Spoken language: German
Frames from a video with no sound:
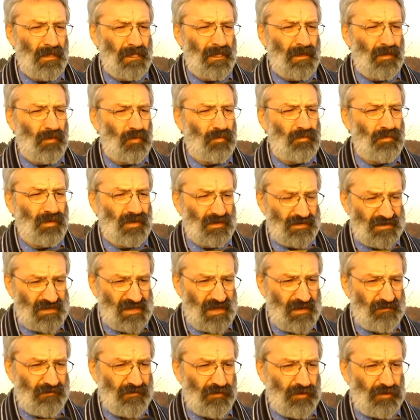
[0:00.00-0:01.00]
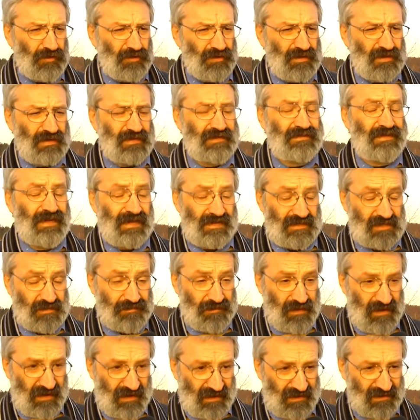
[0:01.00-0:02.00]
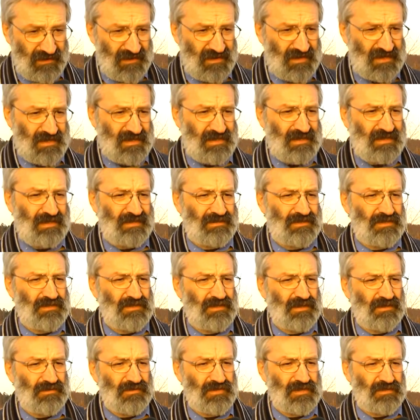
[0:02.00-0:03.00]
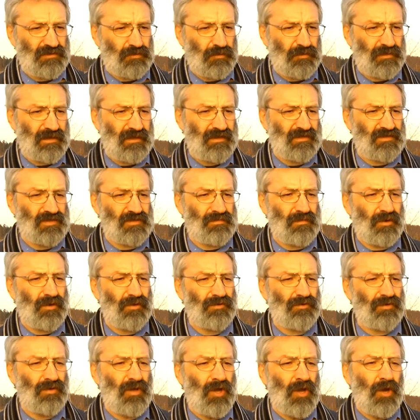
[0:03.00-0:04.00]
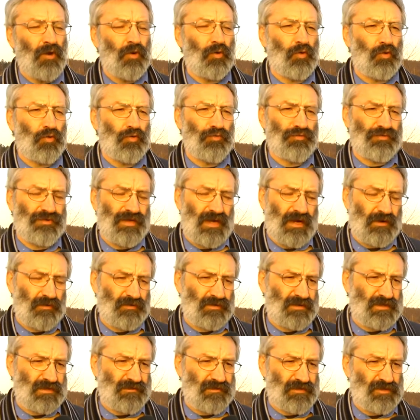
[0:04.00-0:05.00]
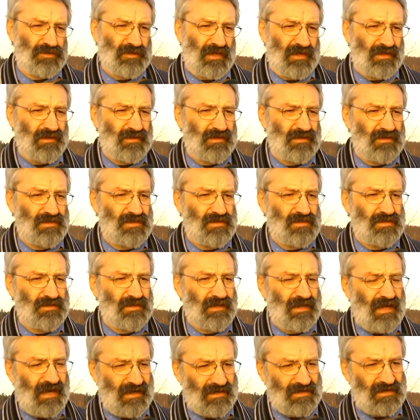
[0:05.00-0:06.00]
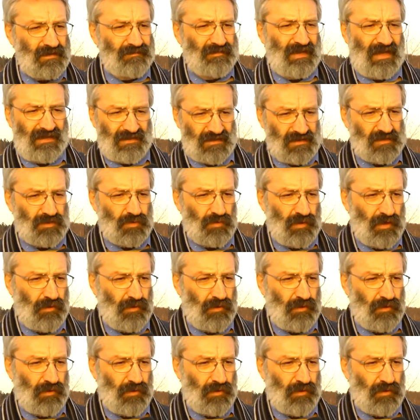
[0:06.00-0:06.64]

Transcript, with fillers: um ganz einfach die Transparenz äh, des Ganzen deutlich zu machen und auch das Verständnis, die Akzeptanz zu